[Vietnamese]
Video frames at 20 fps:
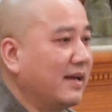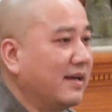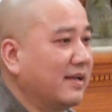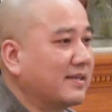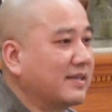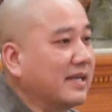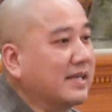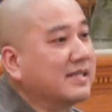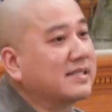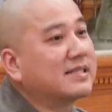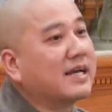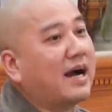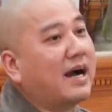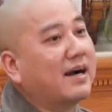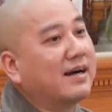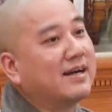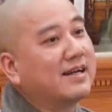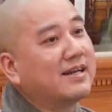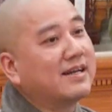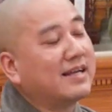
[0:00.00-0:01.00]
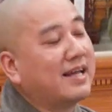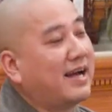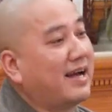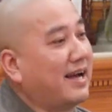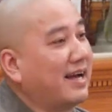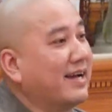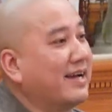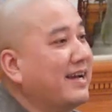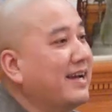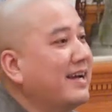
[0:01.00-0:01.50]
Chỉ sợ đó
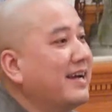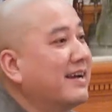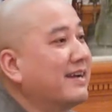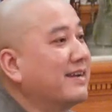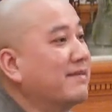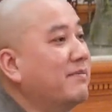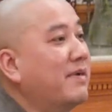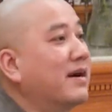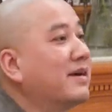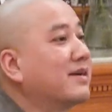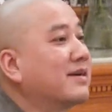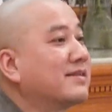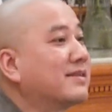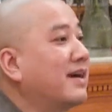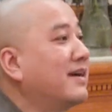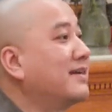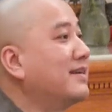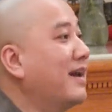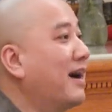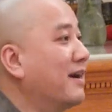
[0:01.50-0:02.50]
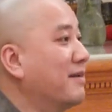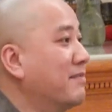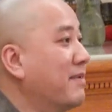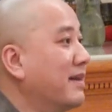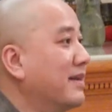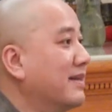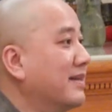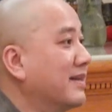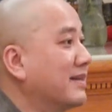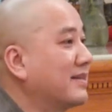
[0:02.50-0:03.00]
là mới có tới đời
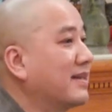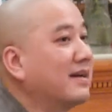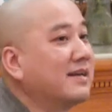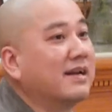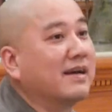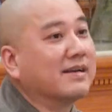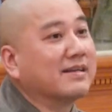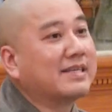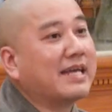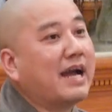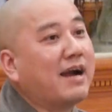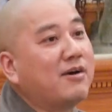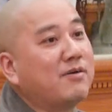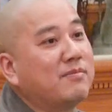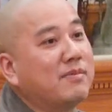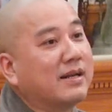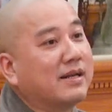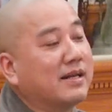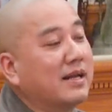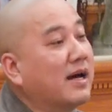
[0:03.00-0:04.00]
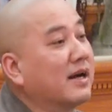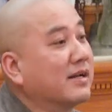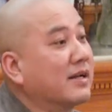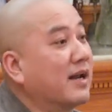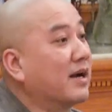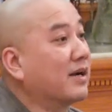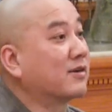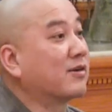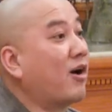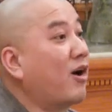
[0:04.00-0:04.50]
mình, tới đời cháu mình,
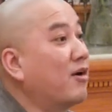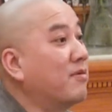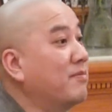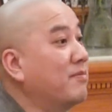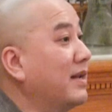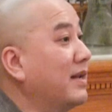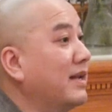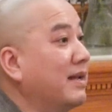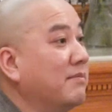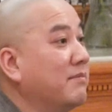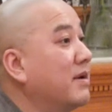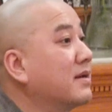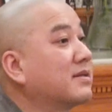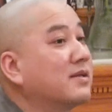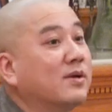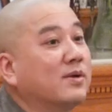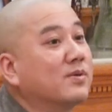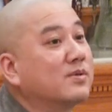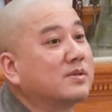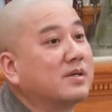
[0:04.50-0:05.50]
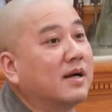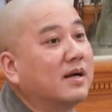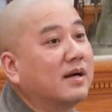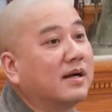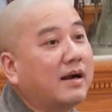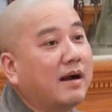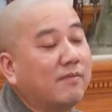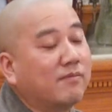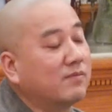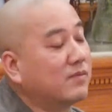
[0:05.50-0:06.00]
đời con là mất tiêu trơn,
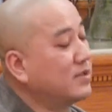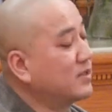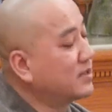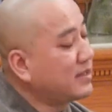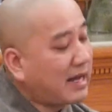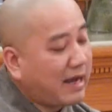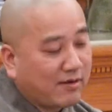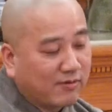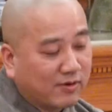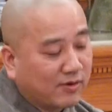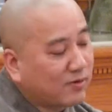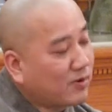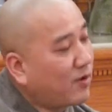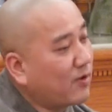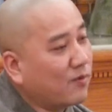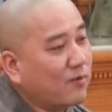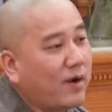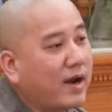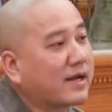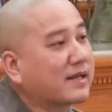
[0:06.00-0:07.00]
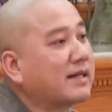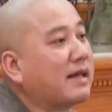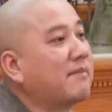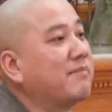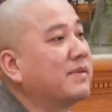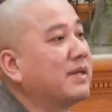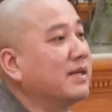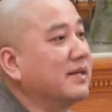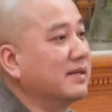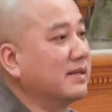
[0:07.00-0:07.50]
không đứa nào nó còn quan
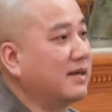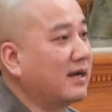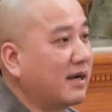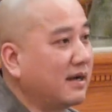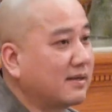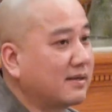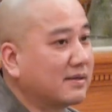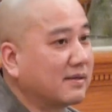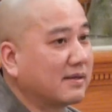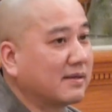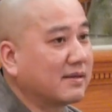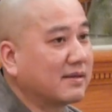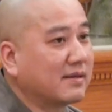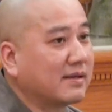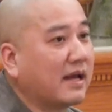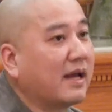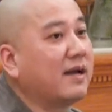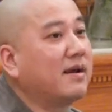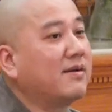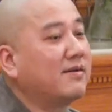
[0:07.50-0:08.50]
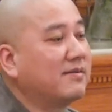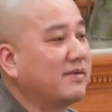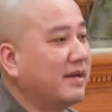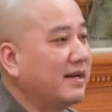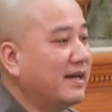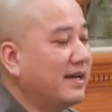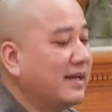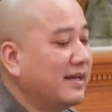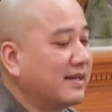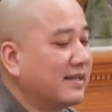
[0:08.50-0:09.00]
tâm gì nữa hết, thấy không?
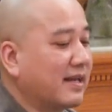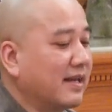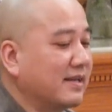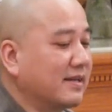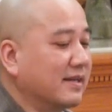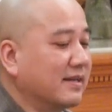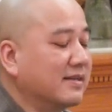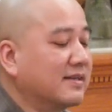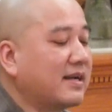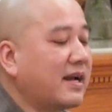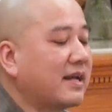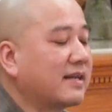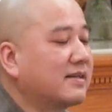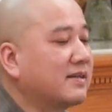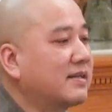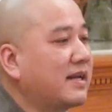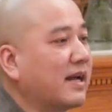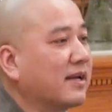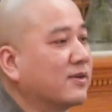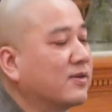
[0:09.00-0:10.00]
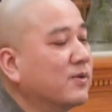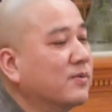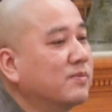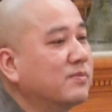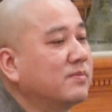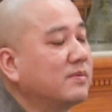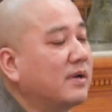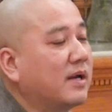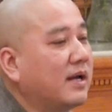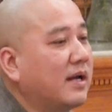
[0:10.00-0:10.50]
Thành thử ra thưa đại
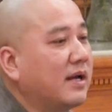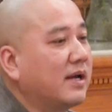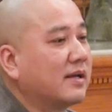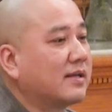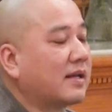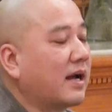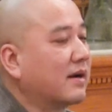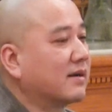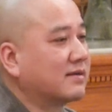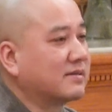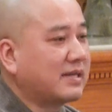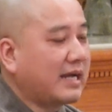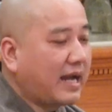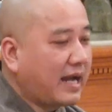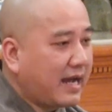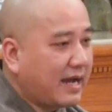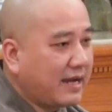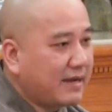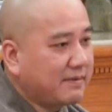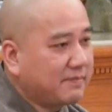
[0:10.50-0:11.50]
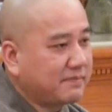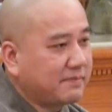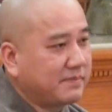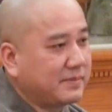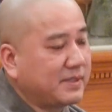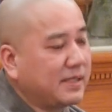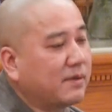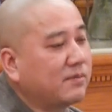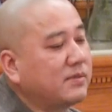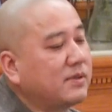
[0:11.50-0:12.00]
chúng, thật ra
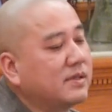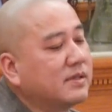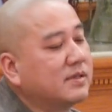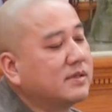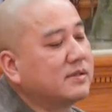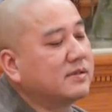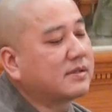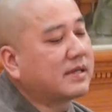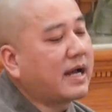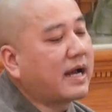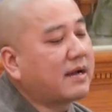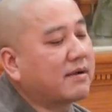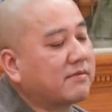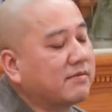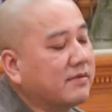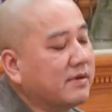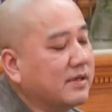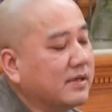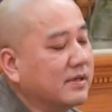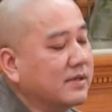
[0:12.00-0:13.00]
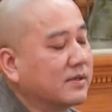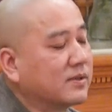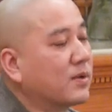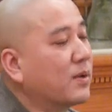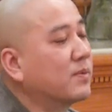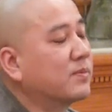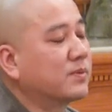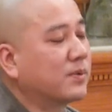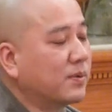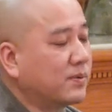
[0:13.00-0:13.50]
giống như các vị
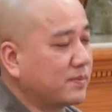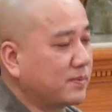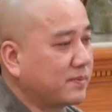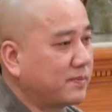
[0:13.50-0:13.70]
tôn túc,